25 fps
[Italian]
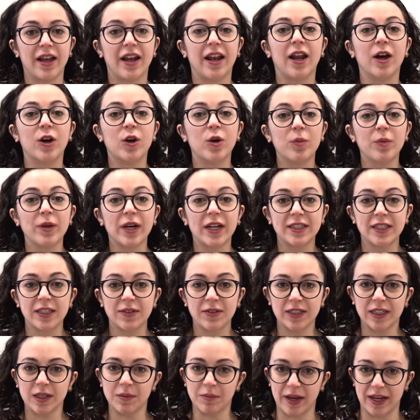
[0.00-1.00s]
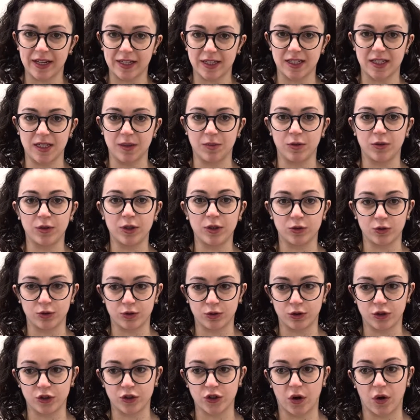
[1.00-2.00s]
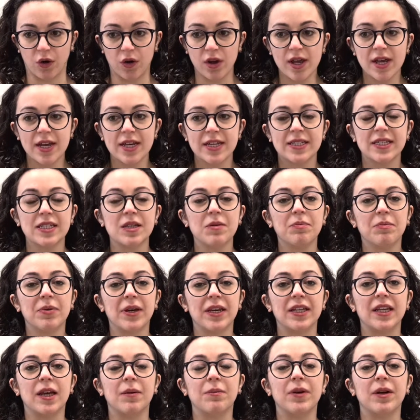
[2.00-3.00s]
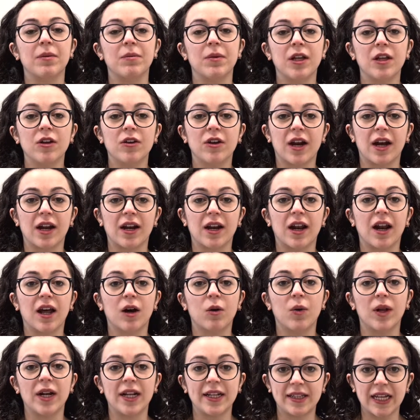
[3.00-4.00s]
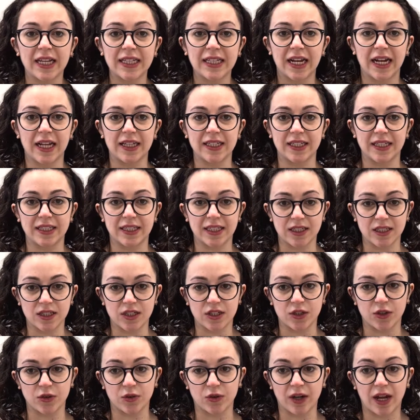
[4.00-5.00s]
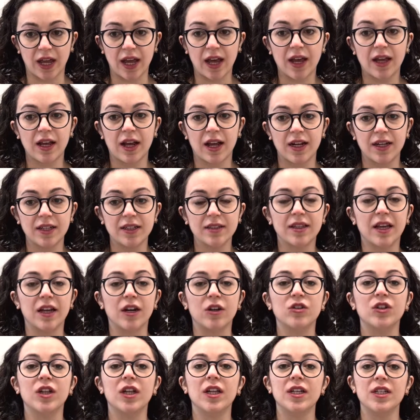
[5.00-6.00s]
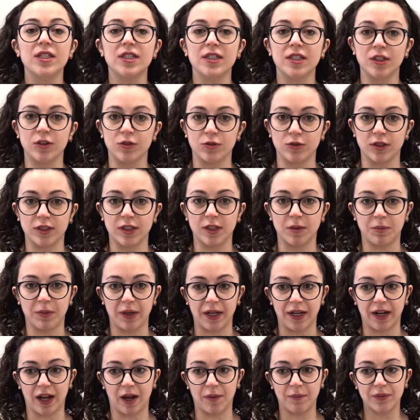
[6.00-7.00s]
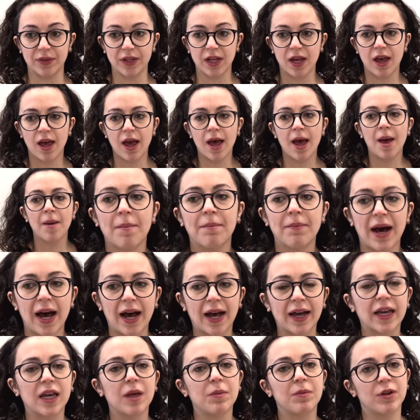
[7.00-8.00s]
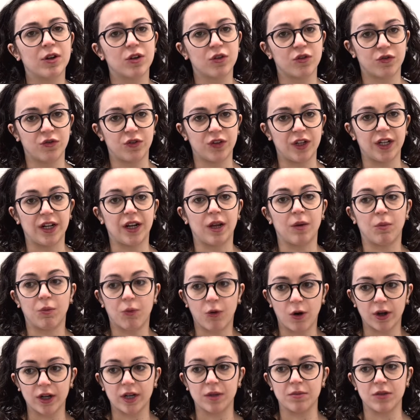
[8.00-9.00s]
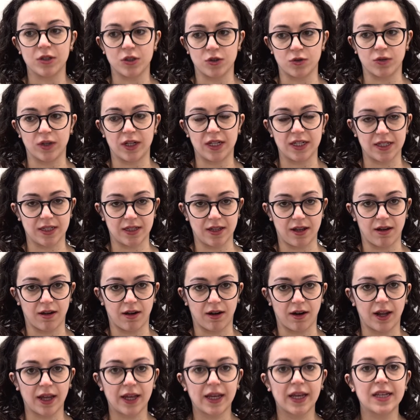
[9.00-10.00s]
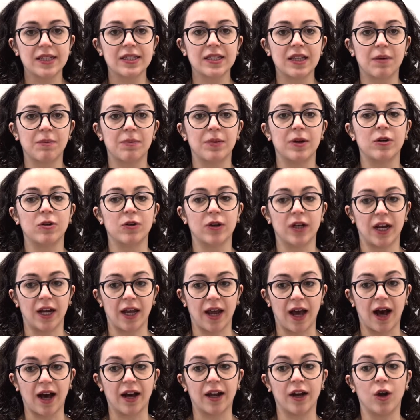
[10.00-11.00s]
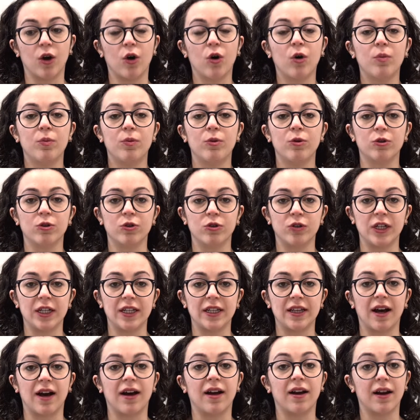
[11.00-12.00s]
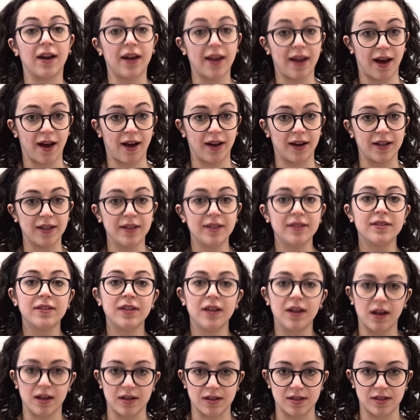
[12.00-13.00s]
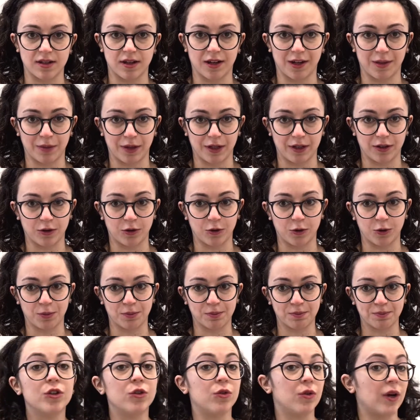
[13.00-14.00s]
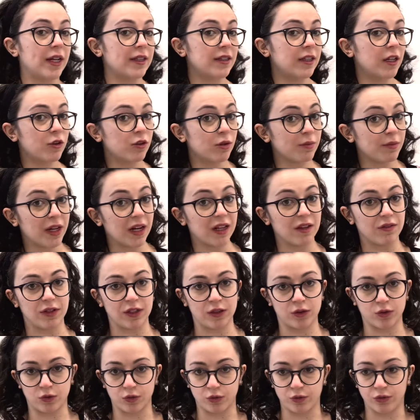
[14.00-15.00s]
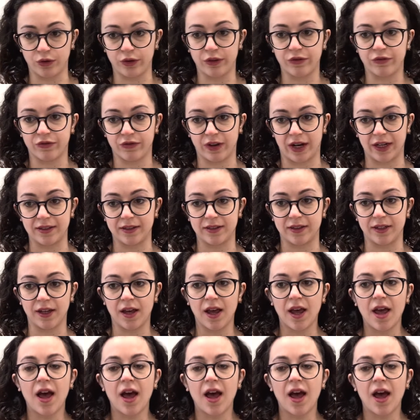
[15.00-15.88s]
La cooperativa di Bessimo, in tutto ciò, si impegna per migliorare la qualità della detenzione all'interno degli istituti di pena ma anche per offrire buone misure esterne che sappiano creare opportunità reali di reinserimento. Durante il 2021 infatti